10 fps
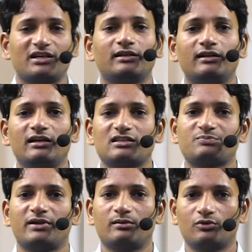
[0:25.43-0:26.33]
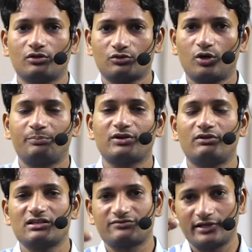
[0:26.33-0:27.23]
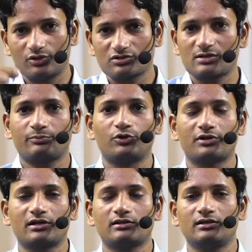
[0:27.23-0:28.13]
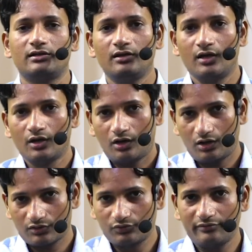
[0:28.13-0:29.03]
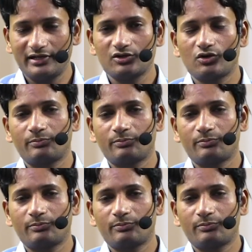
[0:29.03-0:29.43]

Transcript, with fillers: चैनल है इस पर हम लोग टॉपिक वाइज वीडियोज अपलोड करते हैं और वो वीडियो